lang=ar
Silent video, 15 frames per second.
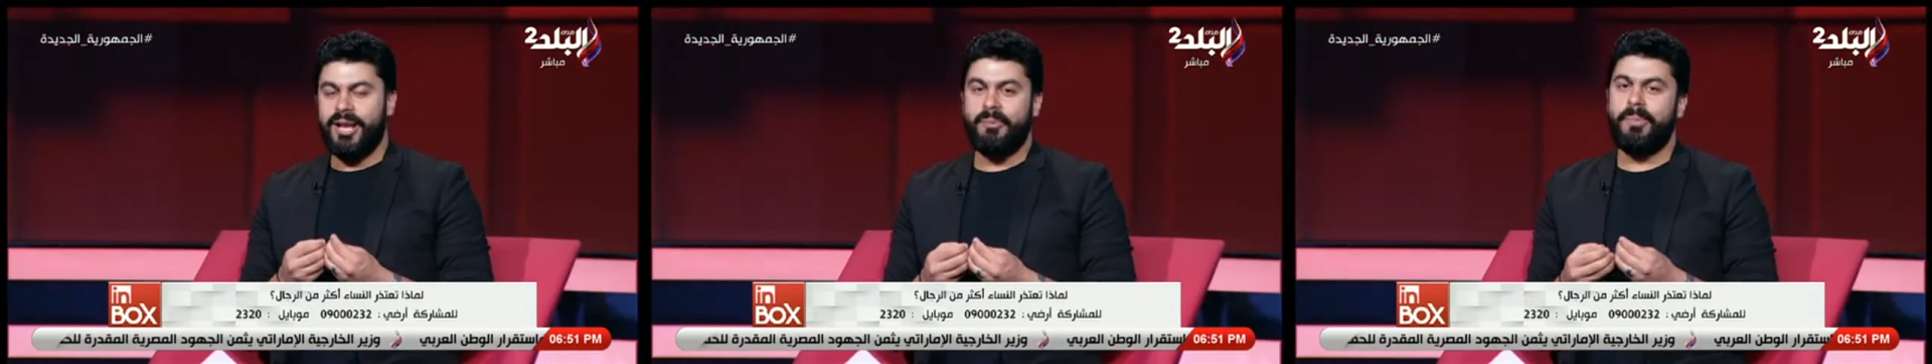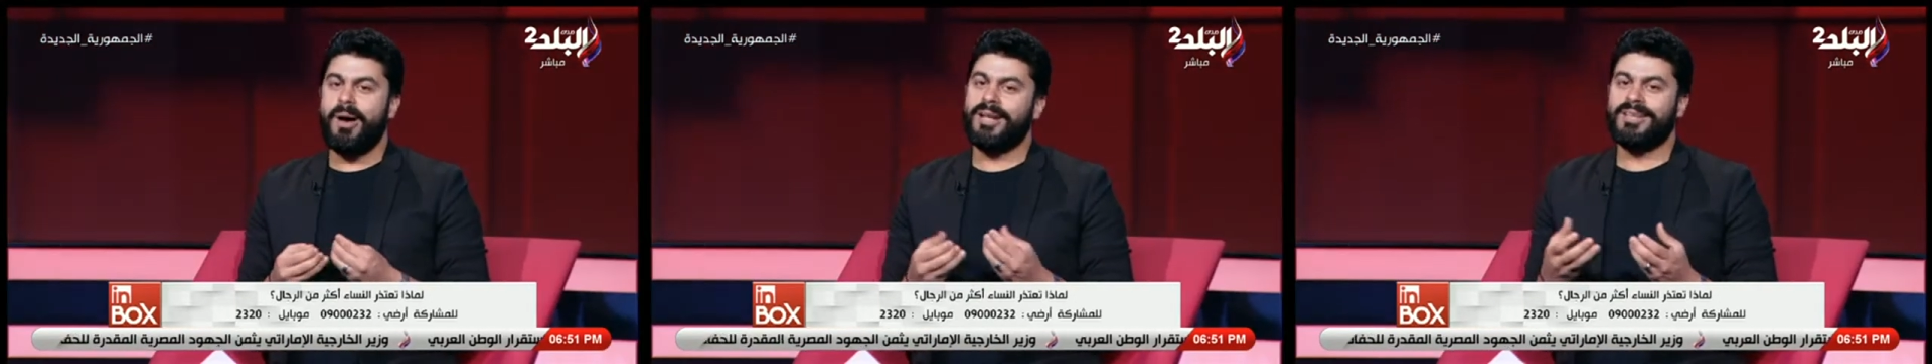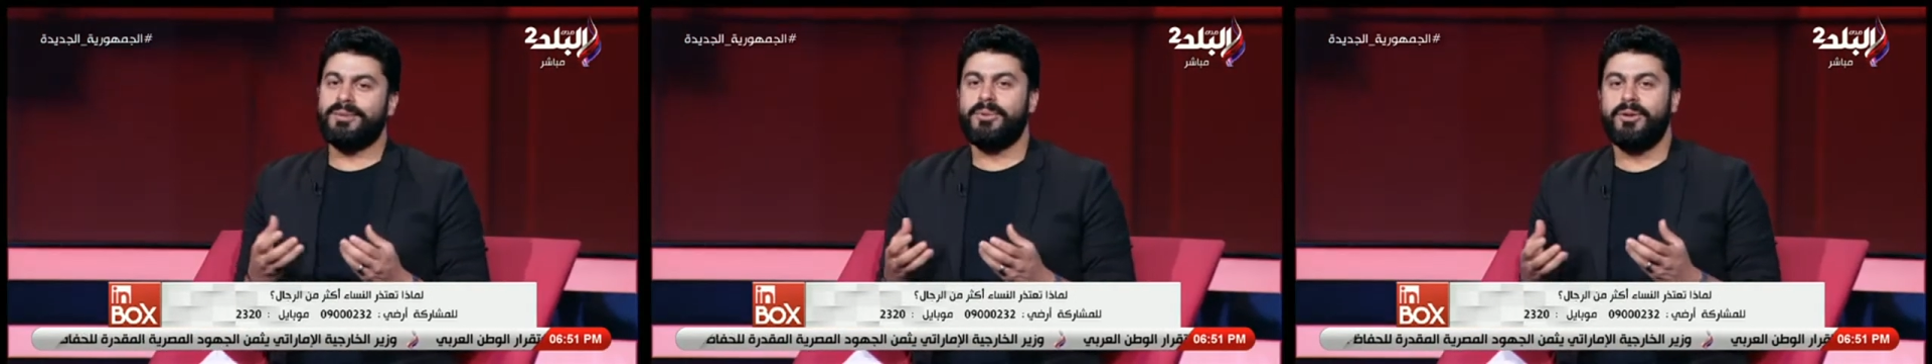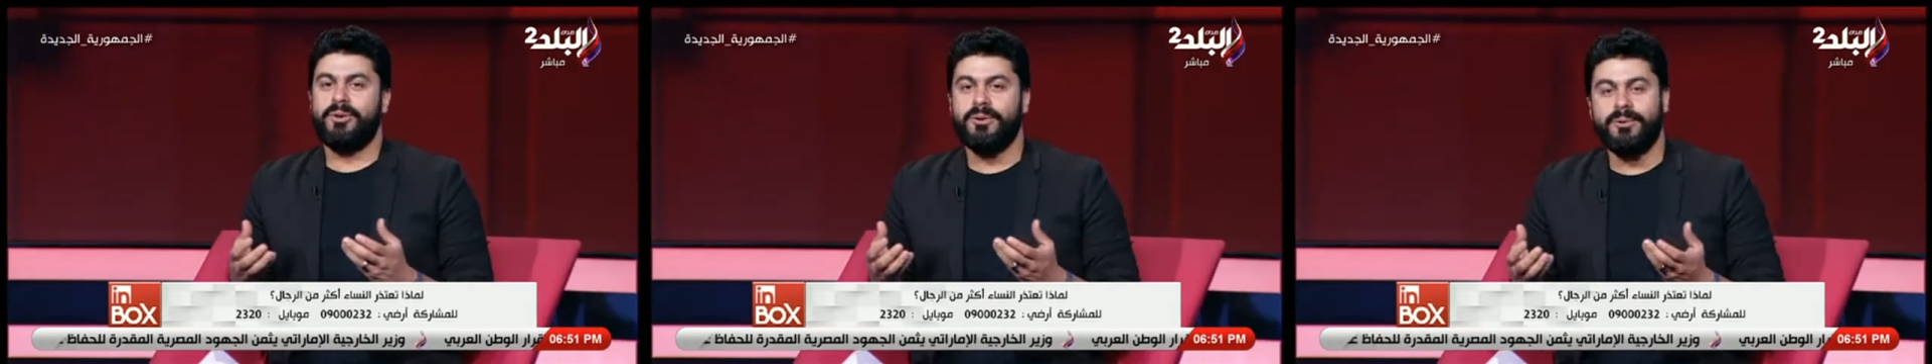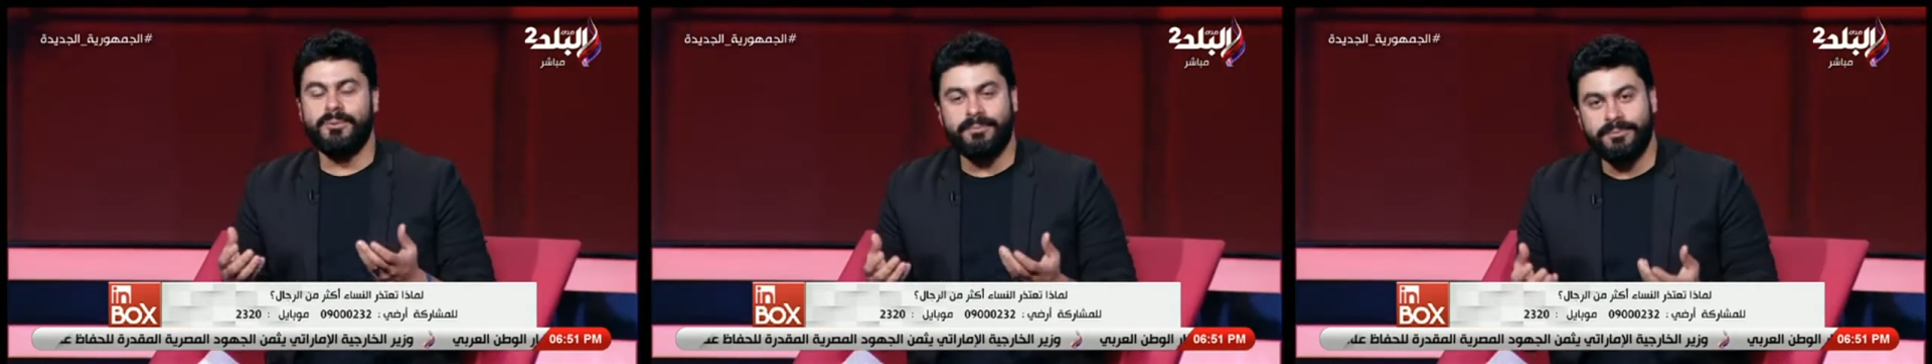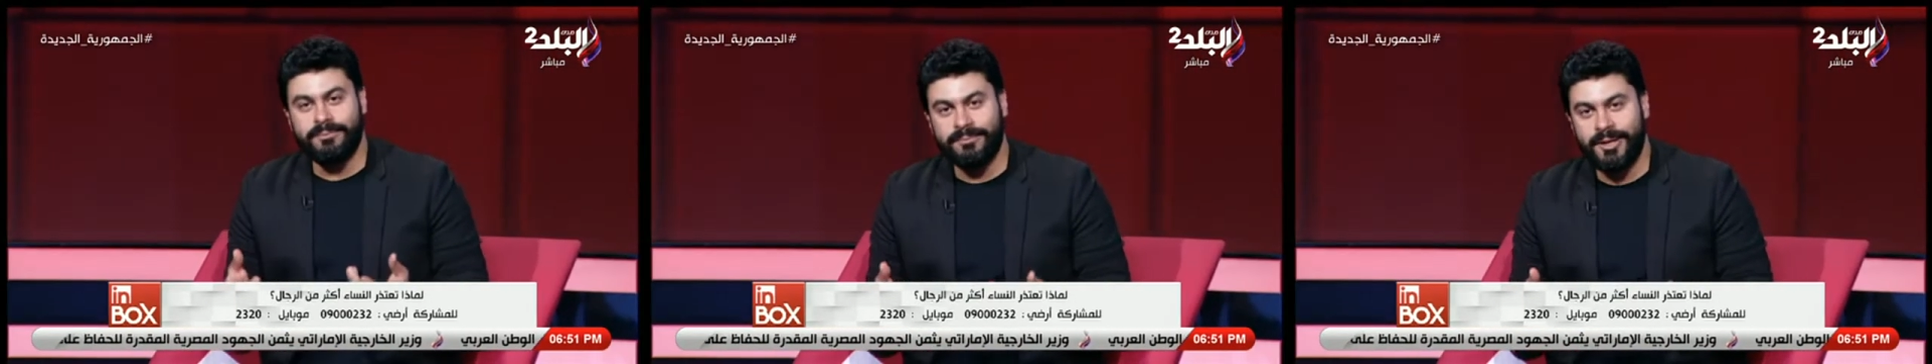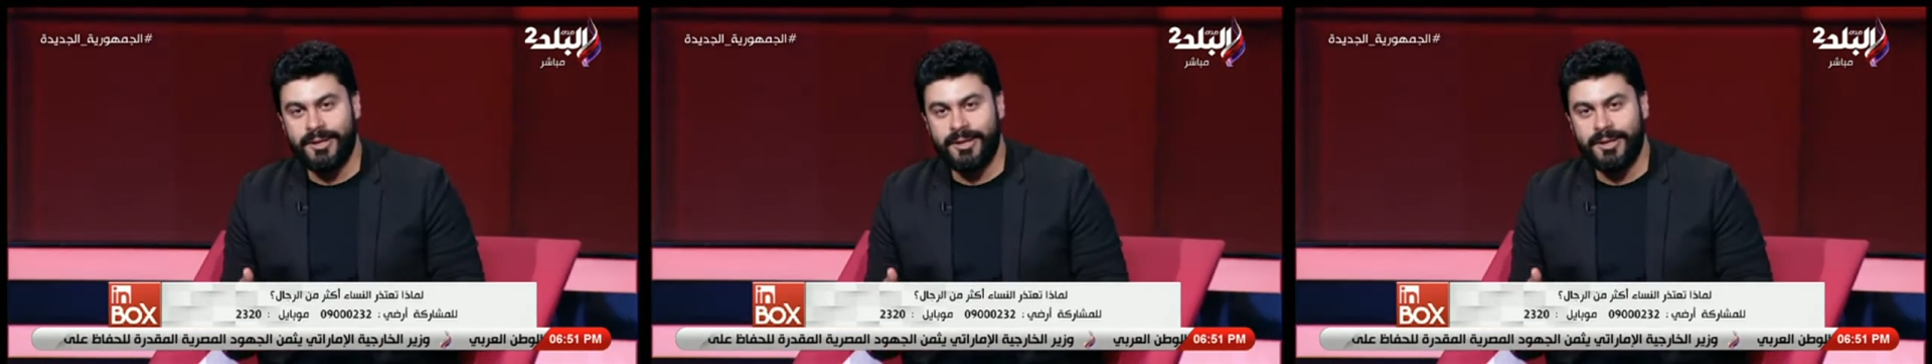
البعض منهم